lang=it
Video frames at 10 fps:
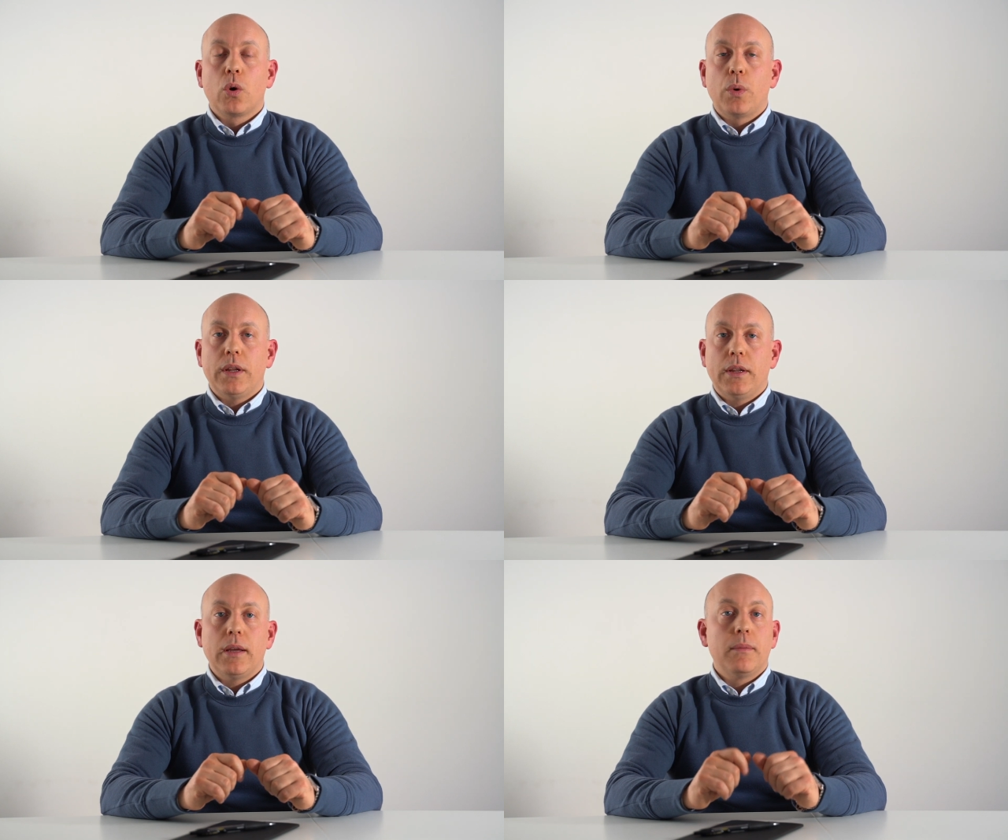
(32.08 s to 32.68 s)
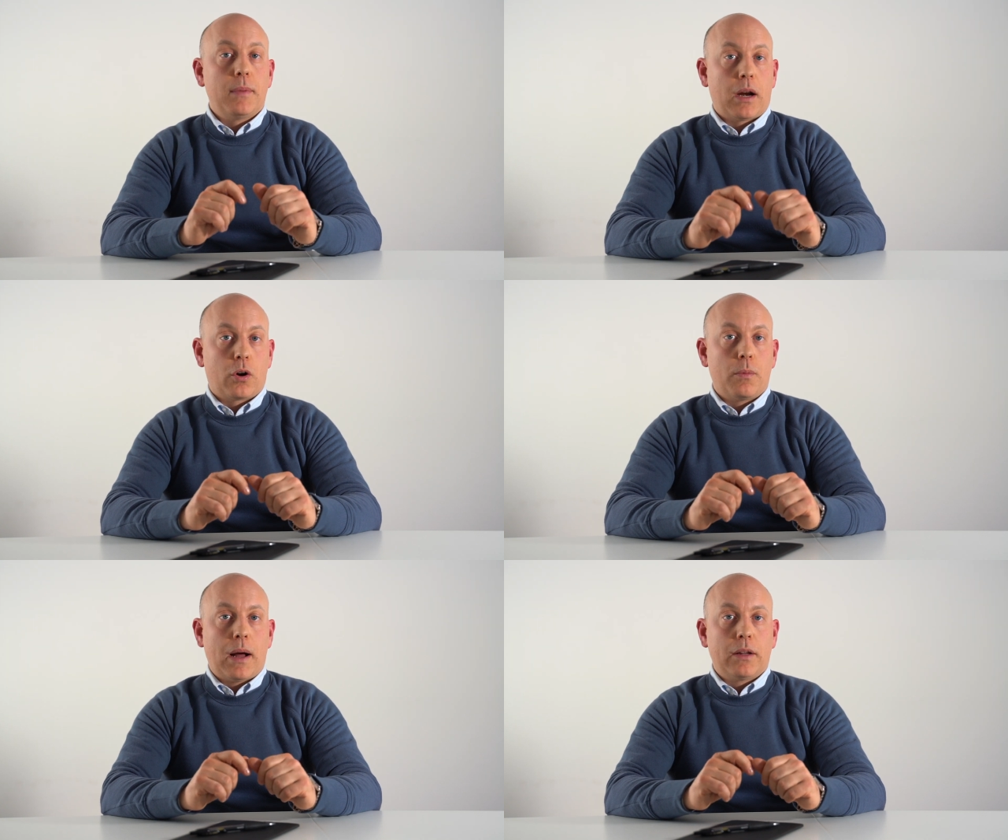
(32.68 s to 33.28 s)
Quindi, mi
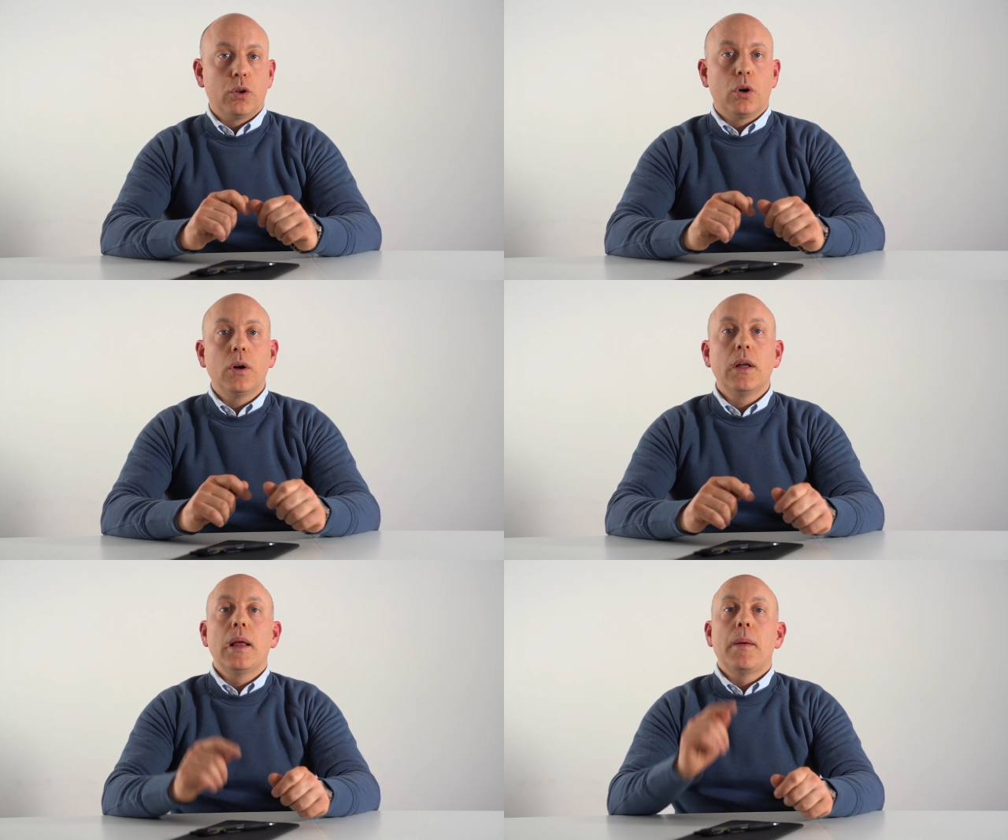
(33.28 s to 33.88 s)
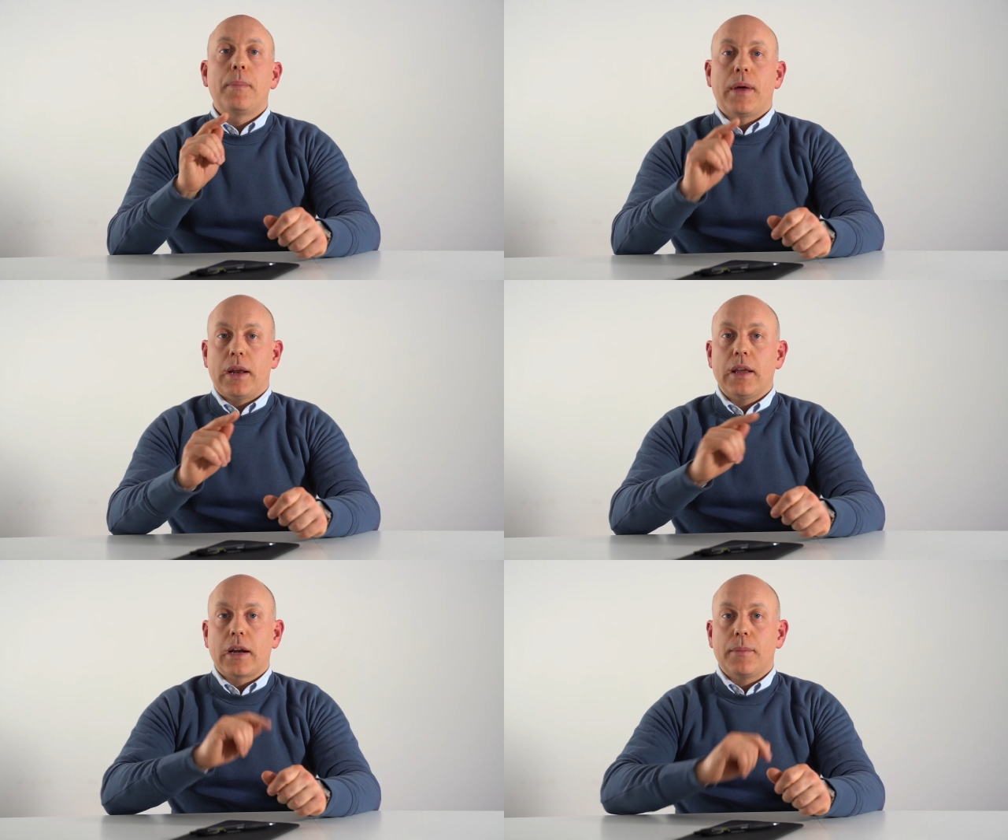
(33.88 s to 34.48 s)
raccomando, per
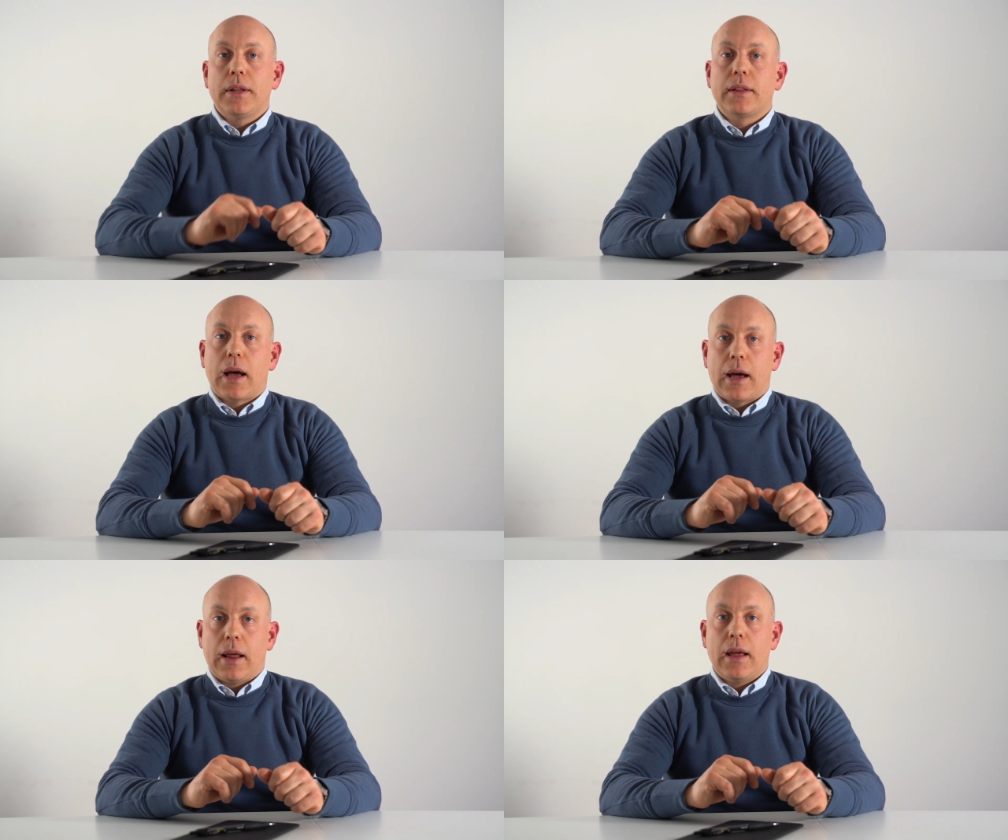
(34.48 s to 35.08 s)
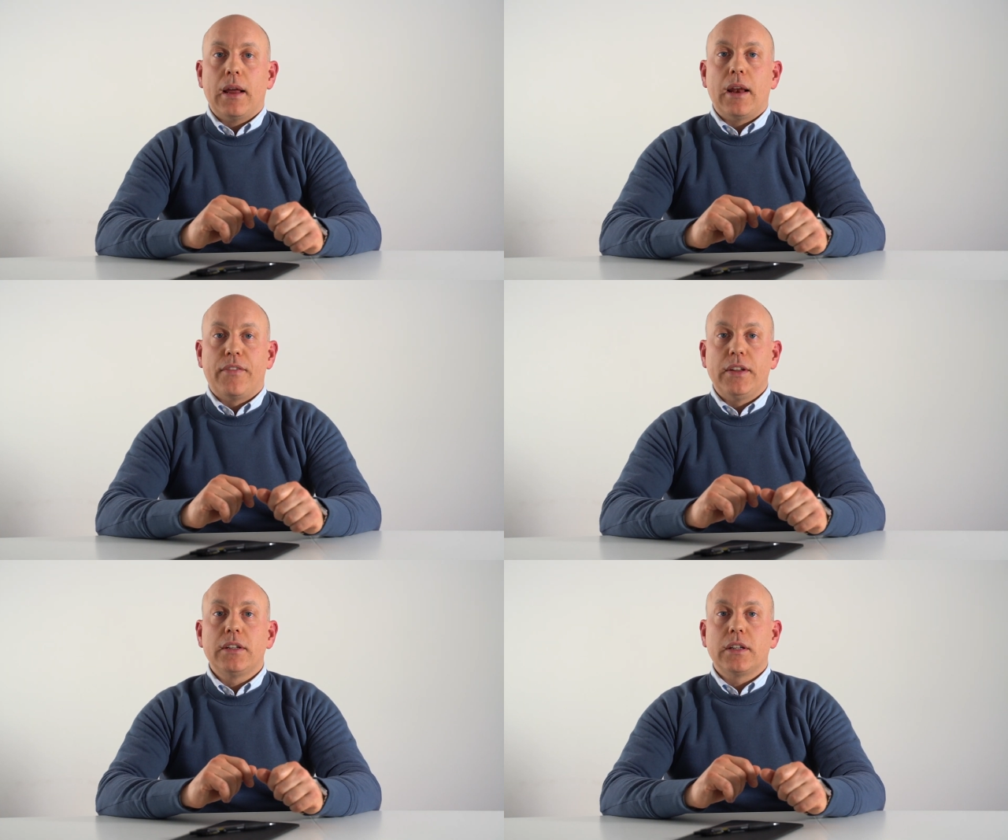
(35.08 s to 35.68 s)
incrementare la
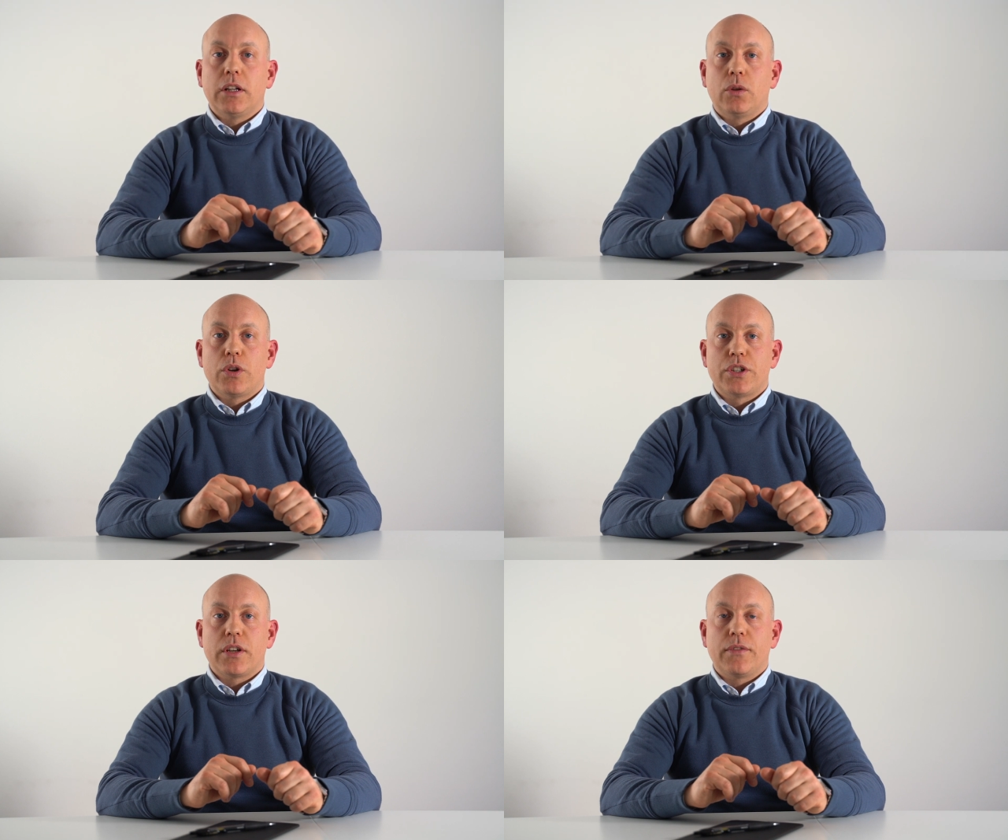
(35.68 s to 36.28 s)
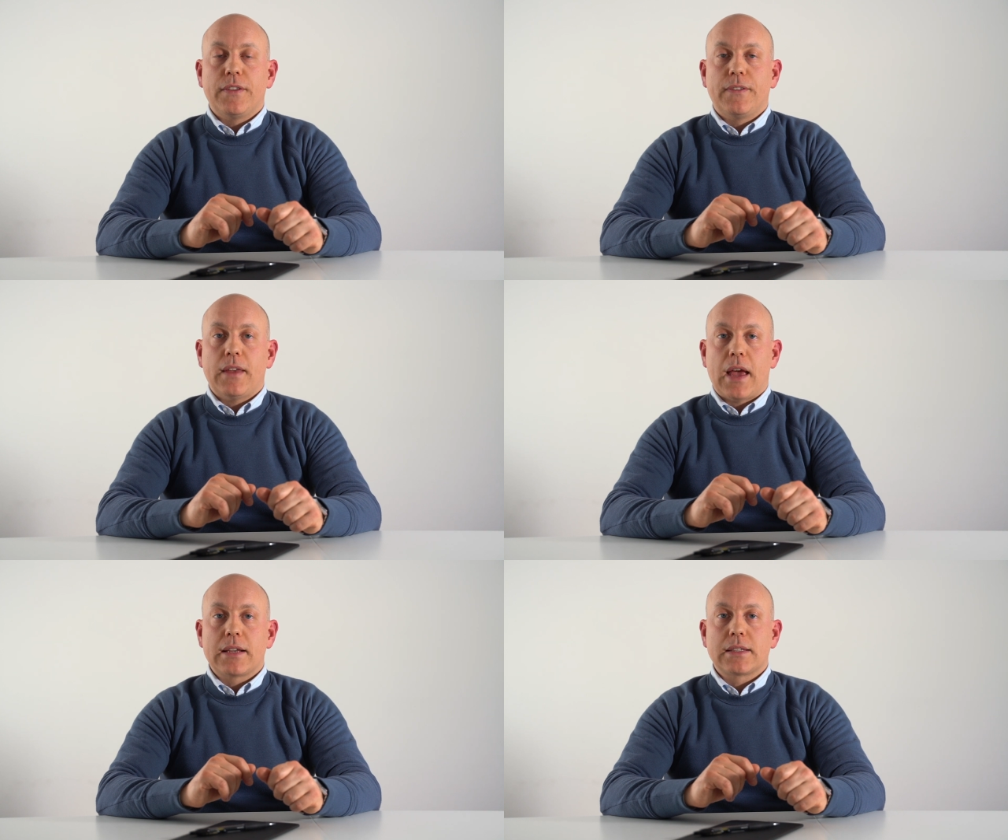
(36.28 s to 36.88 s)
vendita dei tuoi
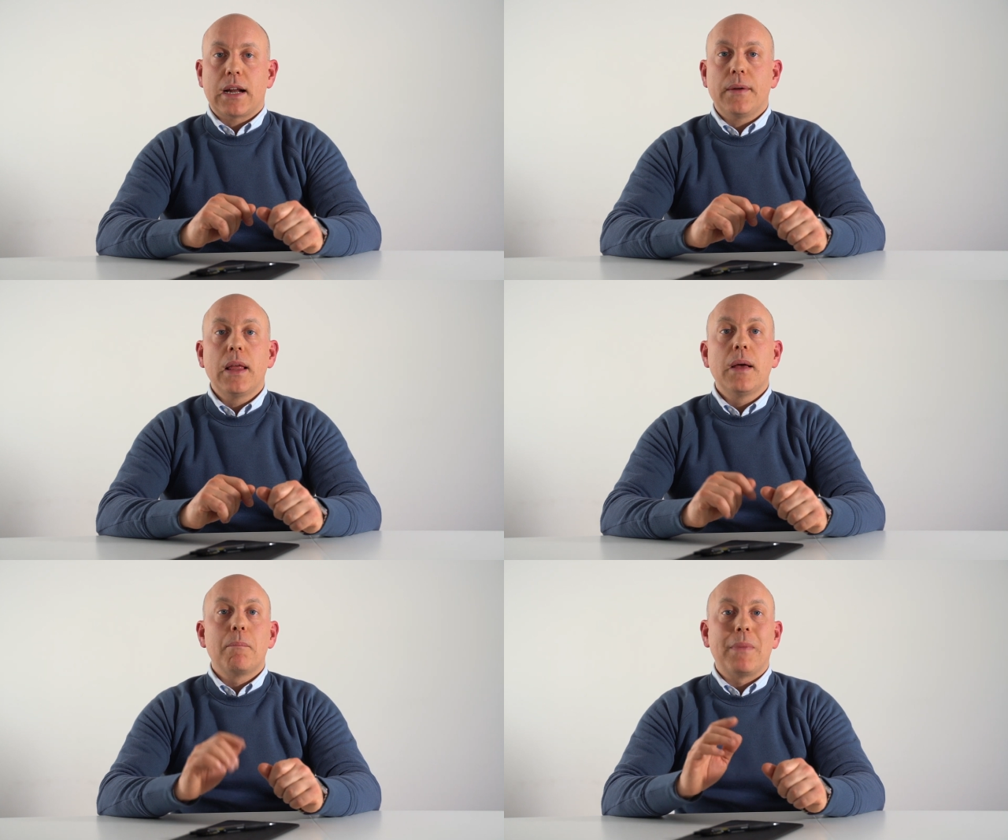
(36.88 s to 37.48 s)
servizi extra,